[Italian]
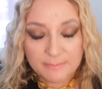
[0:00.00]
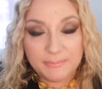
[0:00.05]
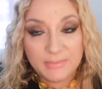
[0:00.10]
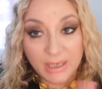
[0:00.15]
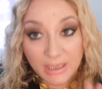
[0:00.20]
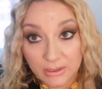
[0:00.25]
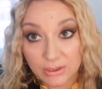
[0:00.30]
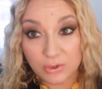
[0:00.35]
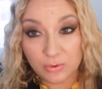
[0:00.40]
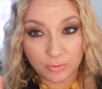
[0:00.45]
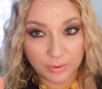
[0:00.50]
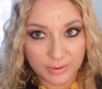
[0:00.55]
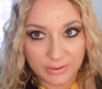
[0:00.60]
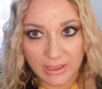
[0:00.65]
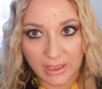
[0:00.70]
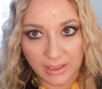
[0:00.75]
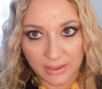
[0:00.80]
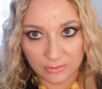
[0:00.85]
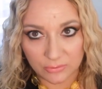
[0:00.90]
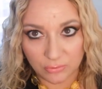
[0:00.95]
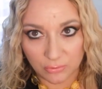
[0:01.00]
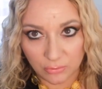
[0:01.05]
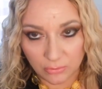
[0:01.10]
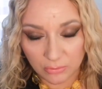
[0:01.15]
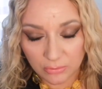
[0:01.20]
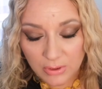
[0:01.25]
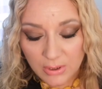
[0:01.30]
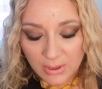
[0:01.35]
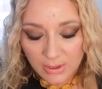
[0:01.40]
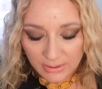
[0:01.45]
mi ha
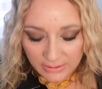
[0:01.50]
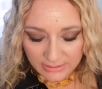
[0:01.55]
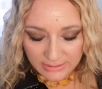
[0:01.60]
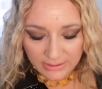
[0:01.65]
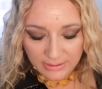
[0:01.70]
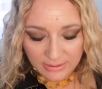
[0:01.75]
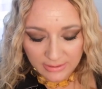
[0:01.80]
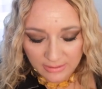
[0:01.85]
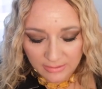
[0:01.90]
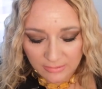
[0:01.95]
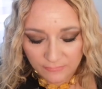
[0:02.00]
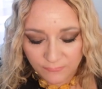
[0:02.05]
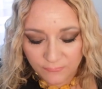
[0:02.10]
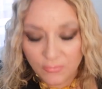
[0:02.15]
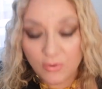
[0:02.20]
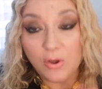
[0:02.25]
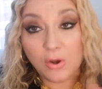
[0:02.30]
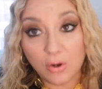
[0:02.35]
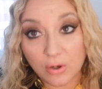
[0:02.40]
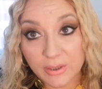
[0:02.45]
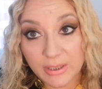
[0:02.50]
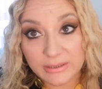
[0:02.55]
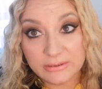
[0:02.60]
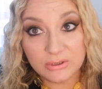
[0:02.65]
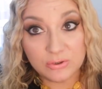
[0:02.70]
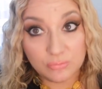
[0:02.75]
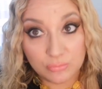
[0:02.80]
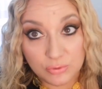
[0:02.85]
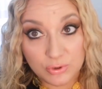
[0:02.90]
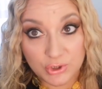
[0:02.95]
ricordato il flora
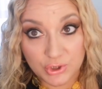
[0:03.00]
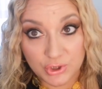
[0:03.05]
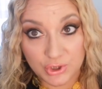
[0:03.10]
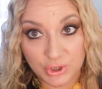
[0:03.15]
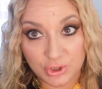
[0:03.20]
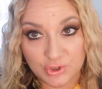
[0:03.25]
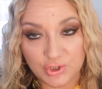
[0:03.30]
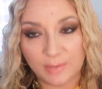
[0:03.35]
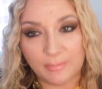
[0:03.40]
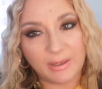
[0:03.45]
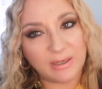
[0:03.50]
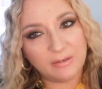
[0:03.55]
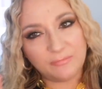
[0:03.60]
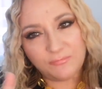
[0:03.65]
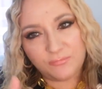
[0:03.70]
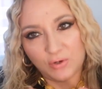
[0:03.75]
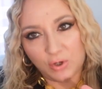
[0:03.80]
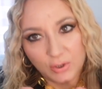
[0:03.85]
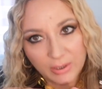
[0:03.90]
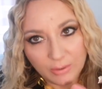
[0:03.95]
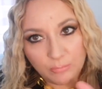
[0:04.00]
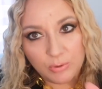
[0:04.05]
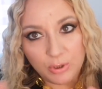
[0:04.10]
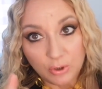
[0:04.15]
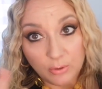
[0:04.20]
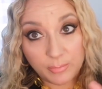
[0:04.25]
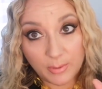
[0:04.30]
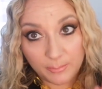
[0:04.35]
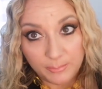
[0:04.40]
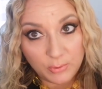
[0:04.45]
di Gucci cioè ma il flora
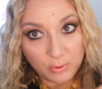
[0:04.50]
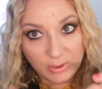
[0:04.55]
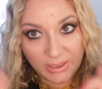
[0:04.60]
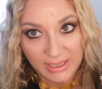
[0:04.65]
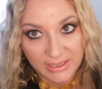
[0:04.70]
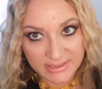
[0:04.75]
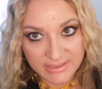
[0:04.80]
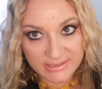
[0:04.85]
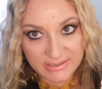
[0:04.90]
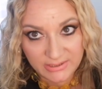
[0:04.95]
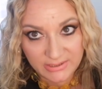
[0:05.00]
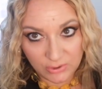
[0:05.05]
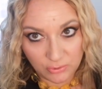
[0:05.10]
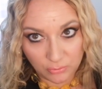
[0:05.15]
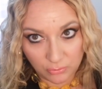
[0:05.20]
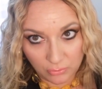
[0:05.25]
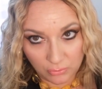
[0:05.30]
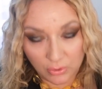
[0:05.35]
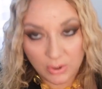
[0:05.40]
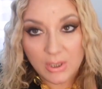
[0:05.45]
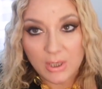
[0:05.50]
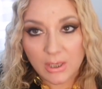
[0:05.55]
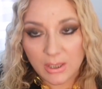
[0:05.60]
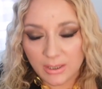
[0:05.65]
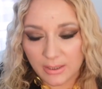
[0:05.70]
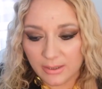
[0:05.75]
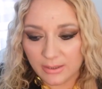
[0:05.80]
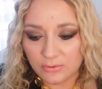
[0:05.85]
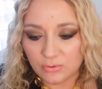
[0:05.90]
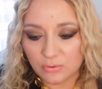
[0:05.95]
quello proprio classico
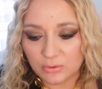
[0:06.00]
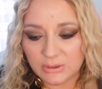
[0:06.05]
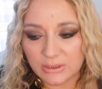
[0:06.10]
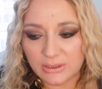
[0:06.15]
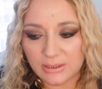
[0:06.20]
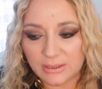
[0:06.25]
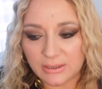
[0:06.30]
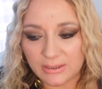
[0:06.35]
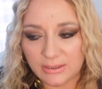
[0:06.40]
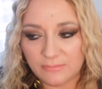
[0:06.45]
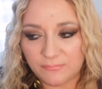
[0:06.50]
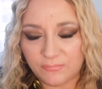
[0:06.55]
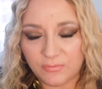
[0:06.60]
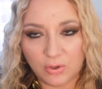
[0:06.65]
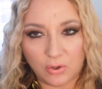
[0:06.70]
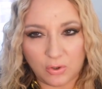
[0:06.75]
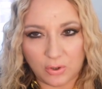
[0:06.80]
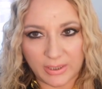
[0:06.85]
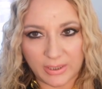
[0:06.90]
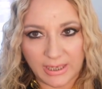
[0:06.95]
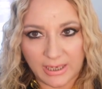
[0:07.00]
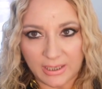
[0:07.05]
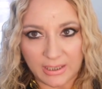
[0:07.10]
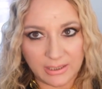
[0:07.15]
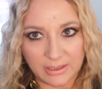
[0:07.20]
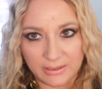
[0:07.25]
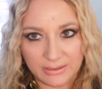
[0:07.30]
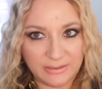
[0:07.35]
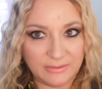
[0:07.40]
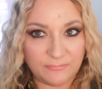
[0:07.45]
eh, non il
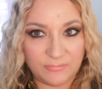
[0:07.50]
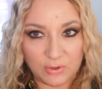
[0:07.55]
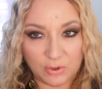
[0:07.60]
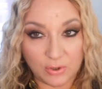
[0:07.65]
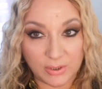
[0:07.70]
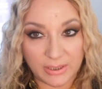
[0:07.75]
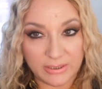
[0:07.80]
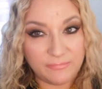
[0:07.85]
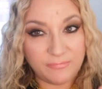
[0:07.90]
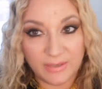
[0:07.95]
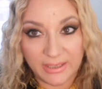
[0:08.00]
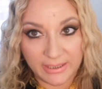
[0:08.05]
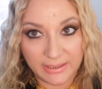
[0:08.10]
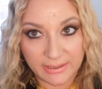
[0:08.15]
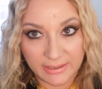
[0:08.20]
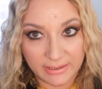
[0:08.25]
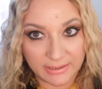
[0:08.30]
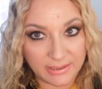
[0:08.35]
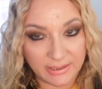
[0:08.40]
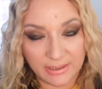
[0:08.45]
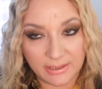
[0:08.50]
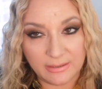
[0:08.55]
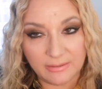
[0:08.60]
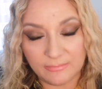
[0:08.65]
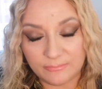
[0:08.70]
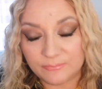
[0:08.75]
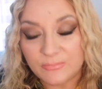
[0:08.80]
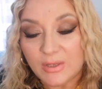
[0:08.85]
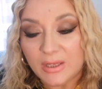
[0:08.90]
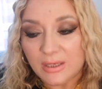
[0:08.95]
flora i flora i flanker
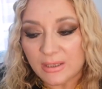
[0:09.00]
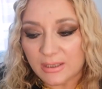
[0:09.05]
che